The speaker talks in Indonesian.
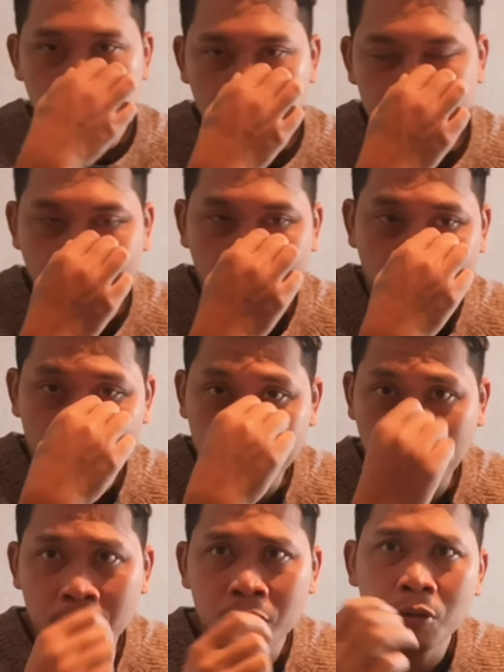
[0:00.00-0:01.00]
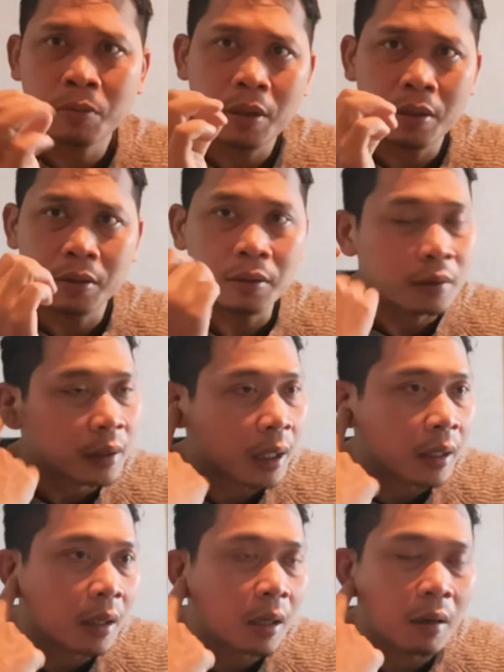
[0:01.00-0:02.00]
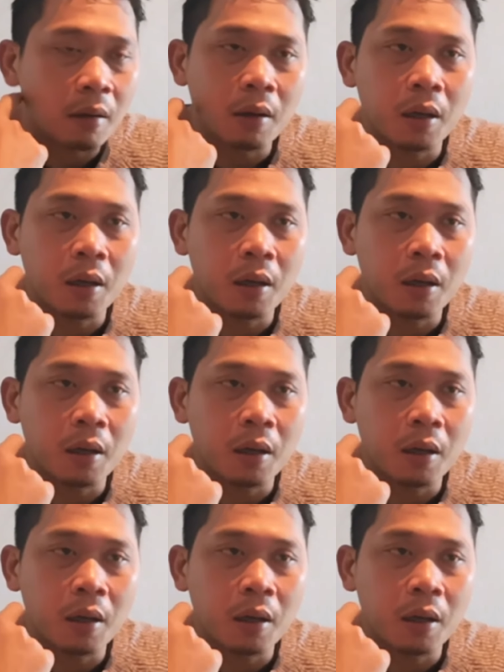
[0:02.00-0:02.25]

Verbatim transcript: yang saya rasain cuma kayak